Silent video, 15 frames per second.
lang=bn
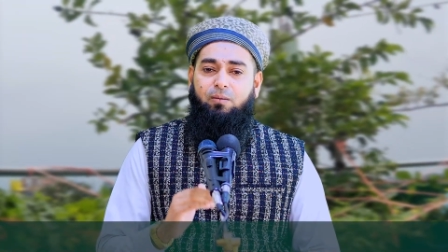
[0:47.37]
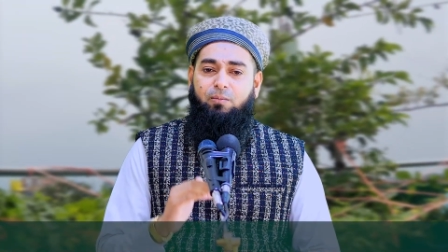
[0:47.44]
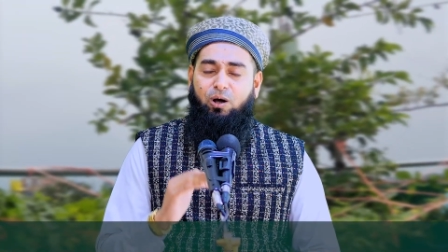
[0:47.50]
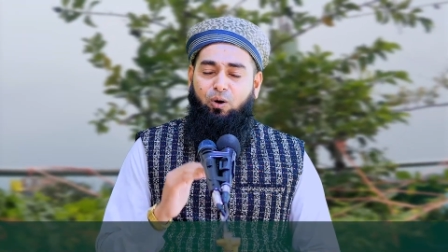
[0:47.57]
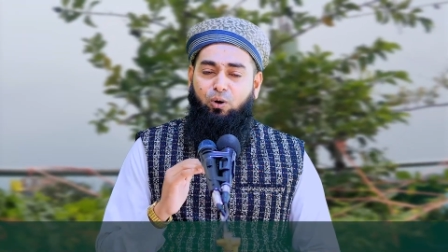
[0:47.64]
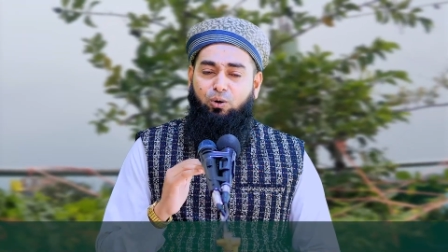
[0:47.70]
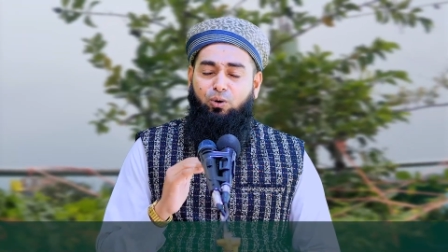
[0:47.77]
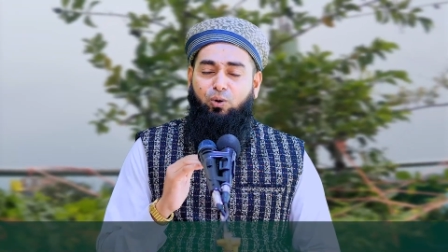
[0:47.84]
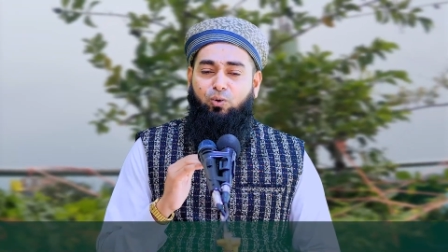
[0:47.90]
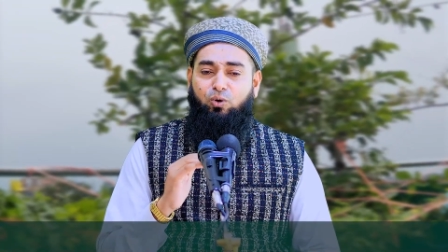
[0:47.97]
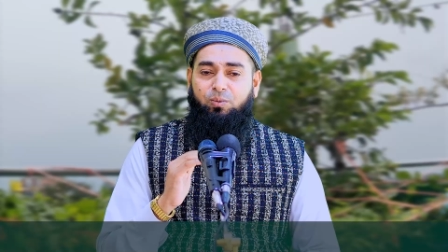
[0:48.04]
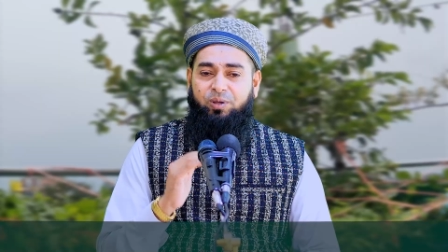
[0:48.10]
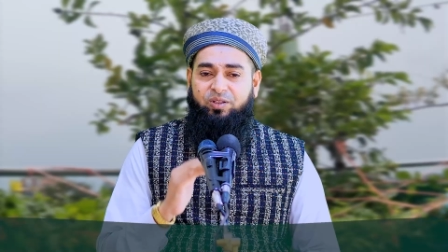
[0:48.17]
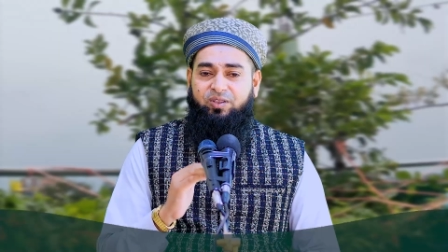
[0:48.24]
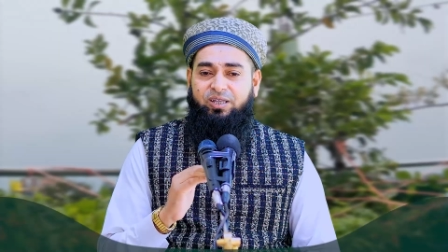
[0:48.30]
বা অন্য
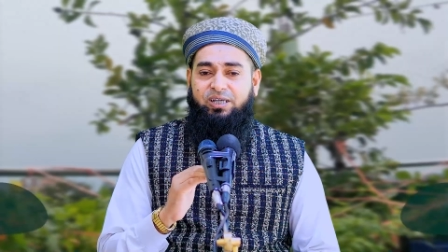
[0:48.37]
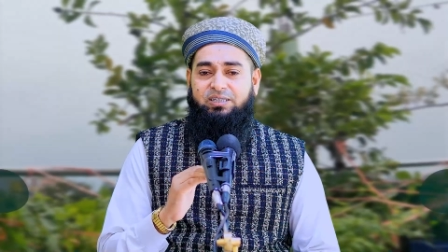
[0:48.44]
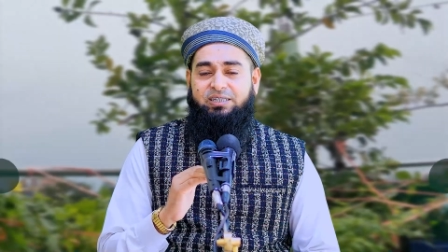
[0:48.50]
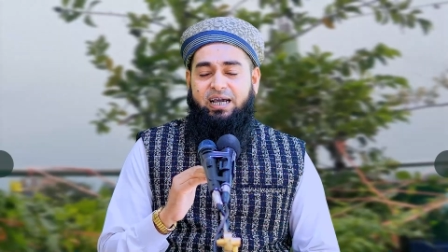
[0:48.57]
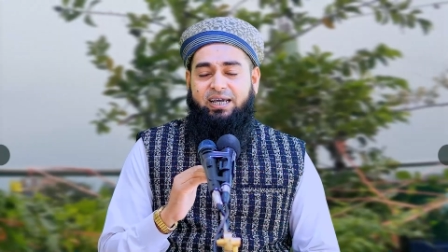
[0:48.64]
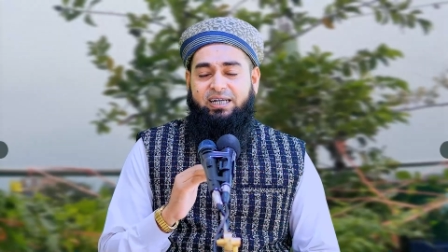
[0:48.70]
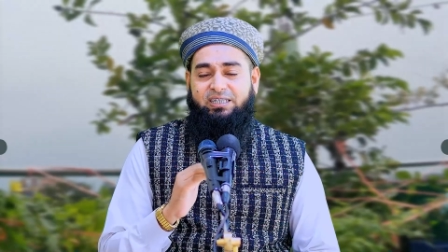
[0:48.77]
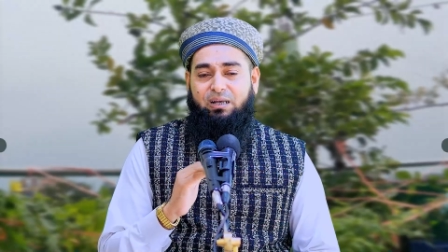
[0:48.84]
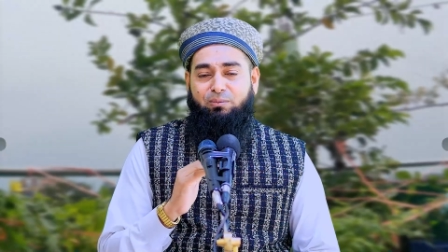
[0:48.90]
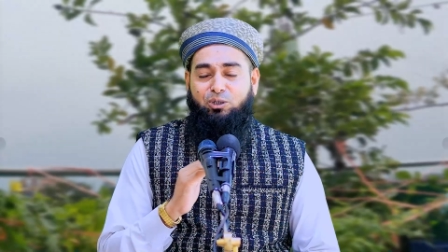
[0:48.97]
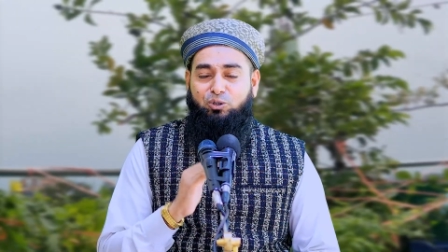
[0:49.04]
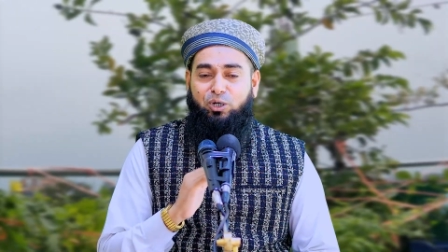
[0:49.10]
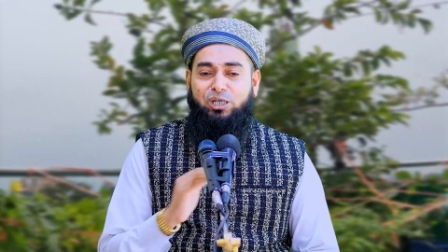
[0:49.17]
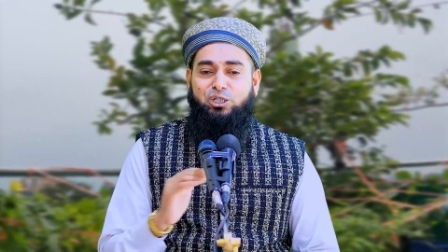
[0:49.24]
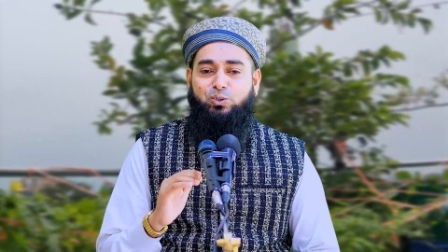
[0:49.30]
কোনো ব্যক্তি যাকে স্বামী
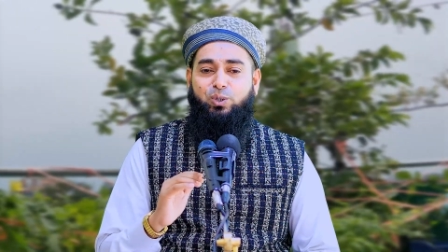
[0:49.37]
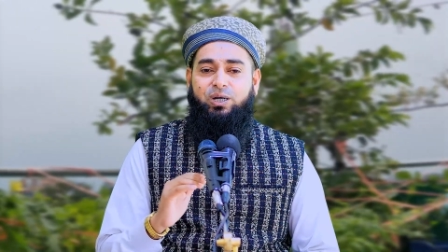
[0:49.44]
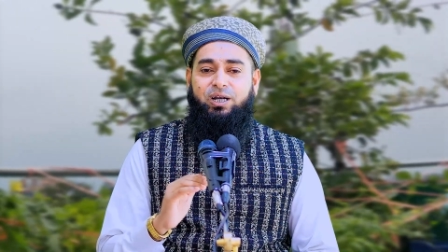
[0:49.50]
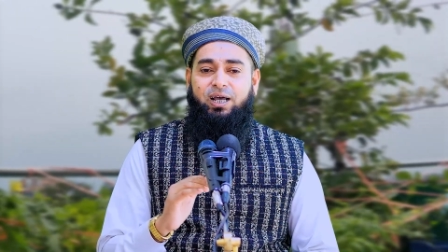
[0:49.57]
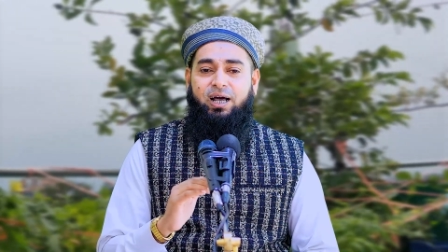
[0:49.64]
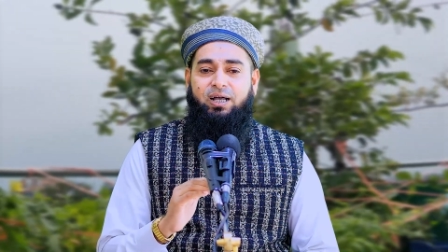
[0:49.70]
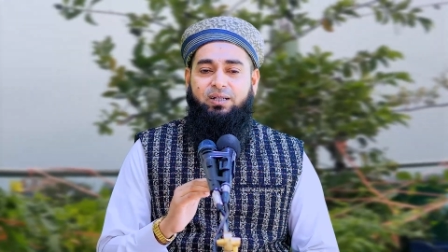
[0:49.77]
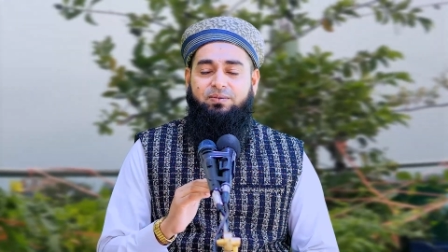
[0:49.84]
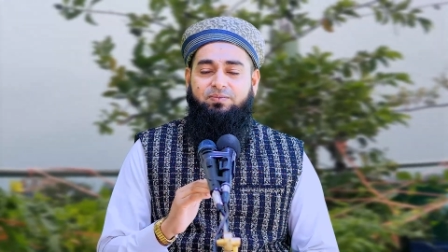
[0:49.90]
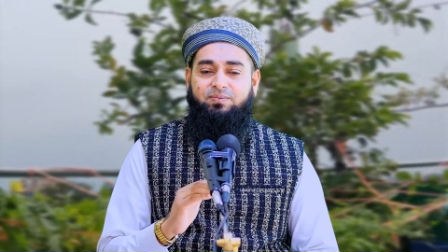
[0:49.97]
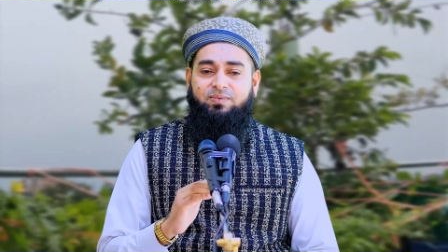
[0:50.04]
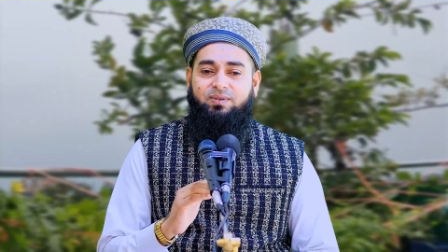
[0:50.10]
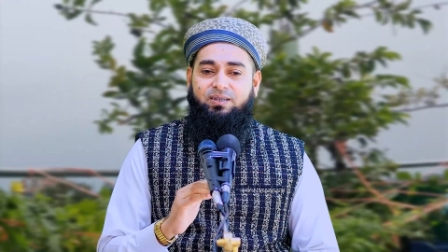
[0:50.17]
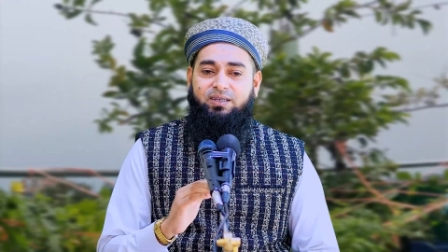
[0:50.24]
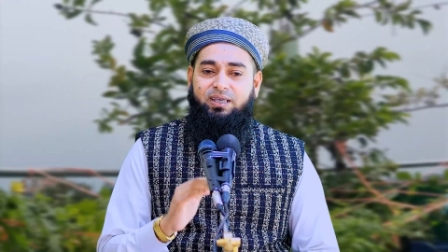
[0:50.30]
চয়েস করে না
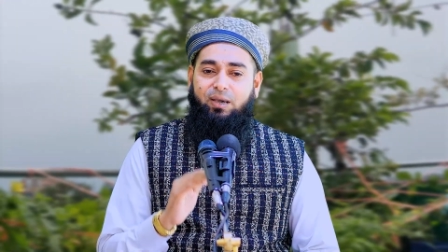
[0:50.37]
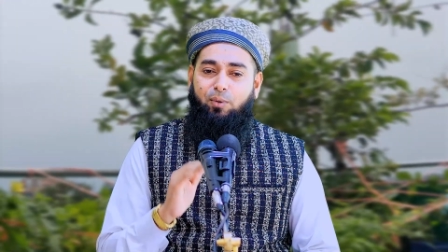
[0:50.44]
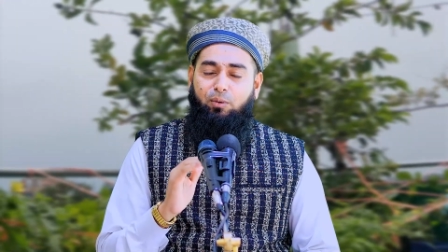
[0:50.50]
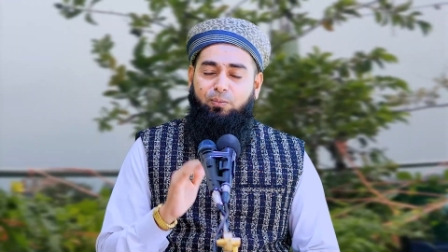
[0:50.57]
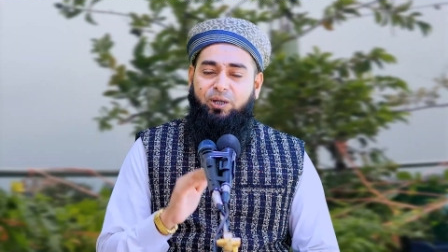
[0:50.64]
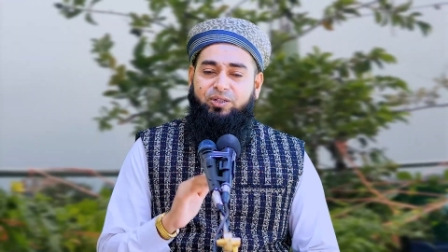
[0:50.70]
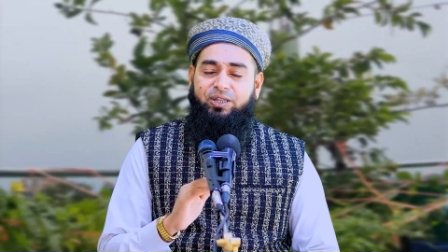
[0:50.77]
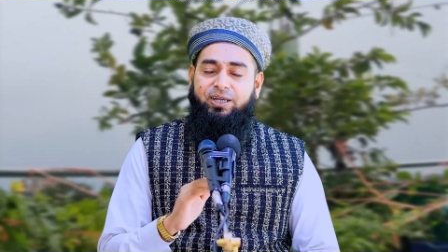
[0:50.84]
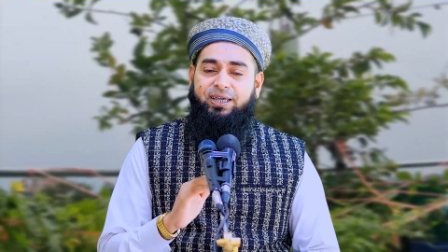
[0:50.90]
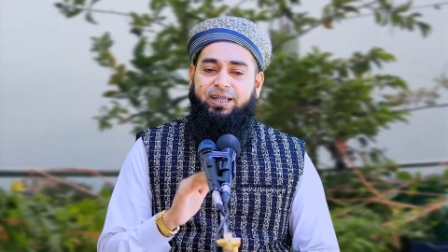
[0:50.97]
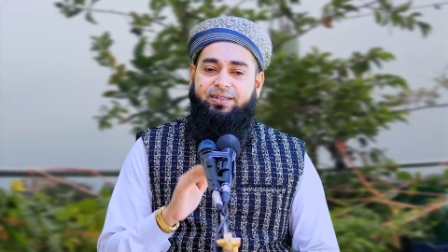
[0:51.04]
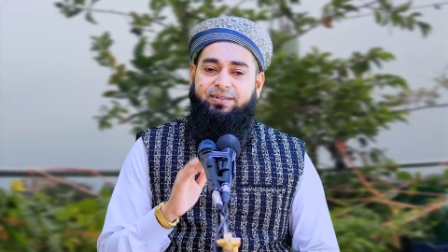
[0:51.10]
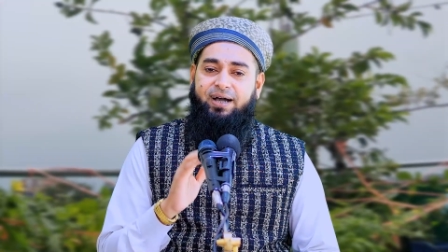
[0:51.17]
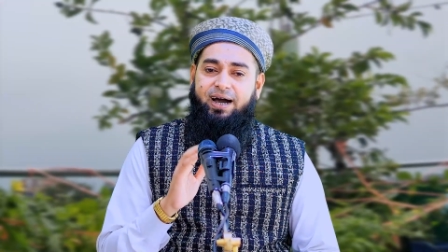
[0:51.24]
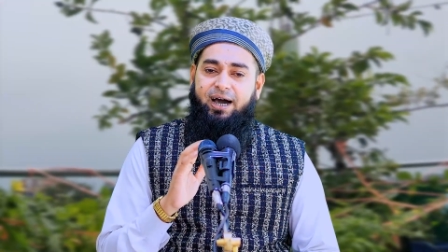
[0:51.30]
এমন ব্যক্তিকে
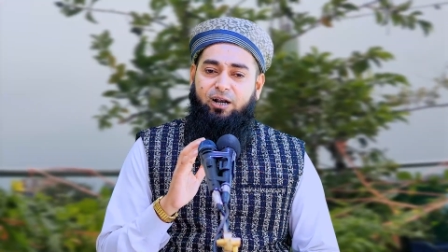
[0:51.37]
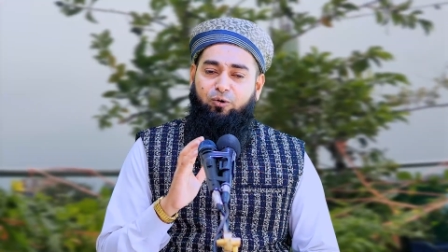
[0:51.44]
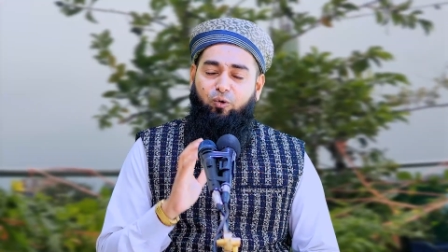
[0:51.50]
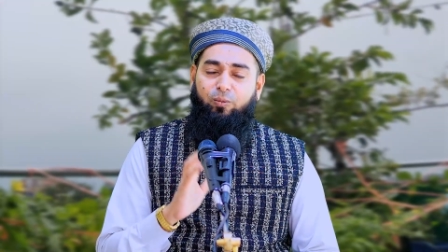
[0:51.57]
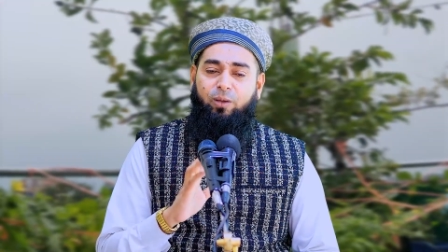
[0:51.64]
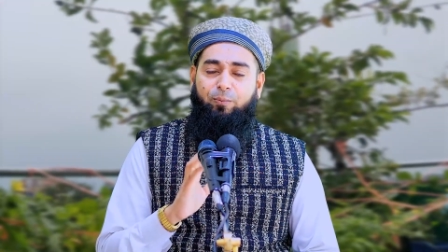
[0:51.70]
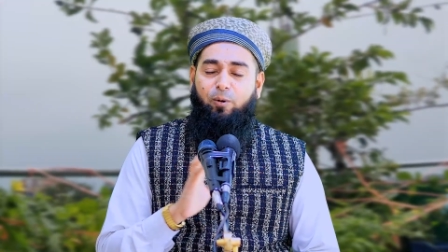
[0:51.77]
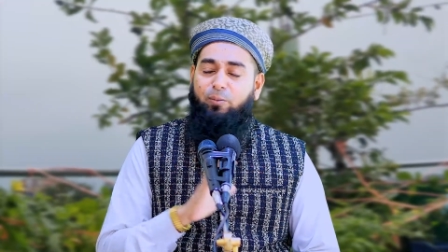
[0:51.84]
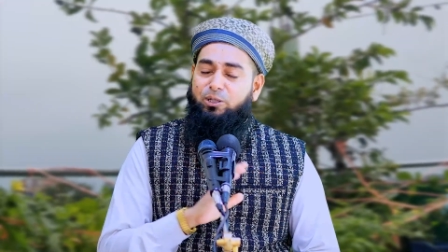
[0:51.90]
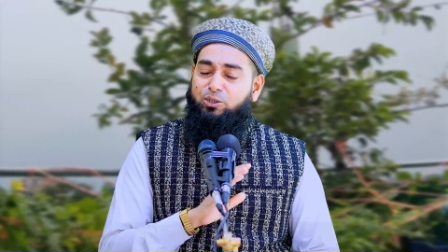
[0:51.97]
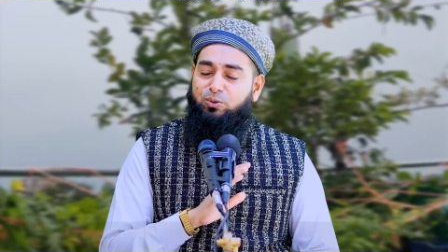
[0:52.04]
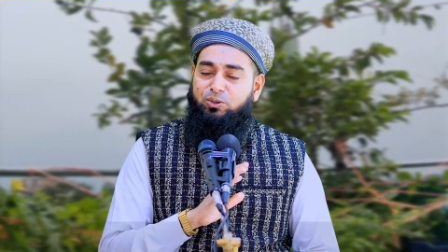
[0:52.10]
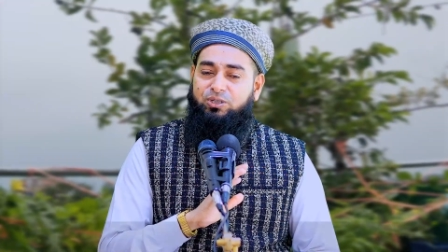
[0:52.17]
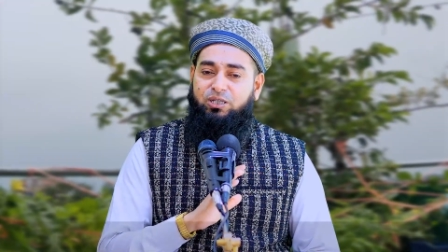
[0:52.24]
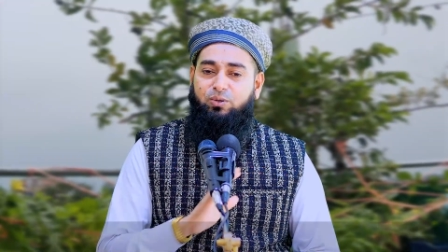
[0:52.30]
তার রুমে প্রবেশ
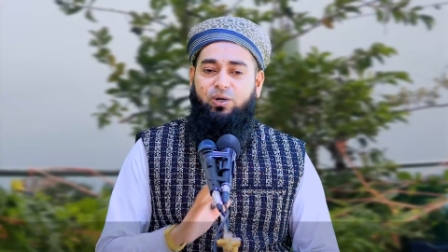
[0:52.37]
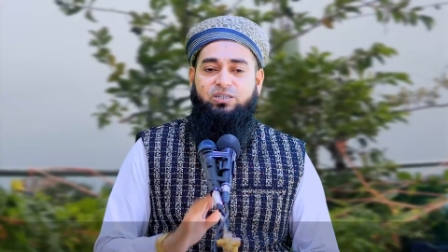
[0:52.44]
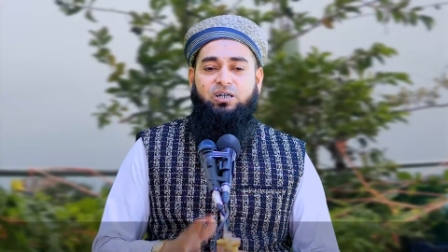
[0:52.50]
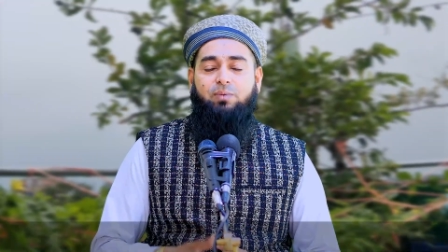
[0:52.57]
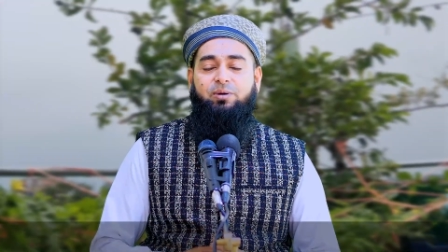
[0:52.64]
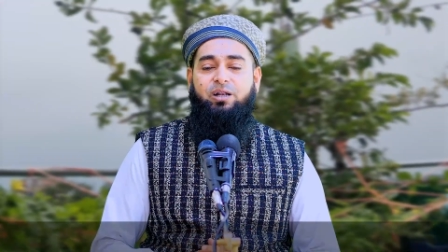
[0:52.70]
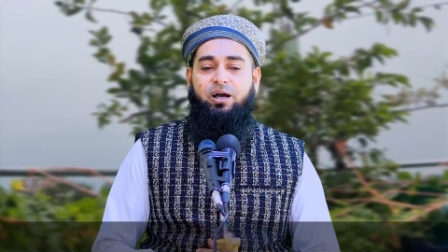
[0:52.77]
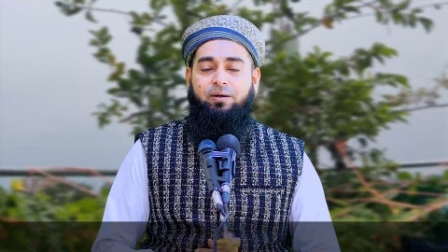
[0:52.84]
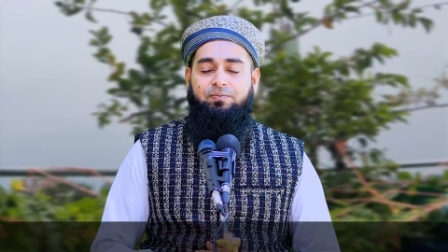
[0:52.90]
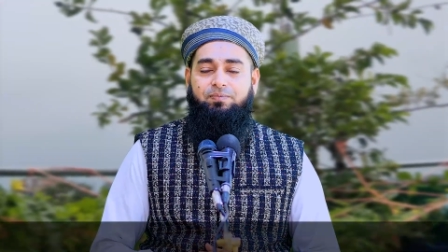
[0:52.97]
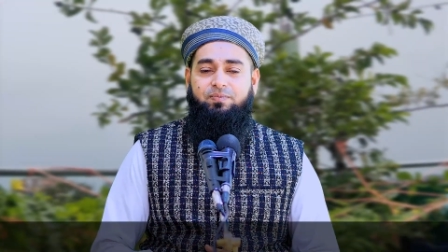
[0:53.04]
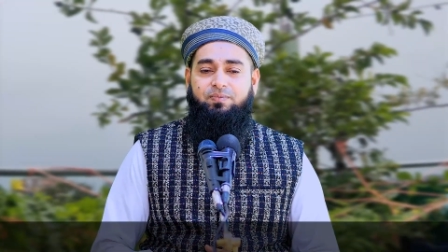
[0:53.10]
করতে দেওয়া যাবে না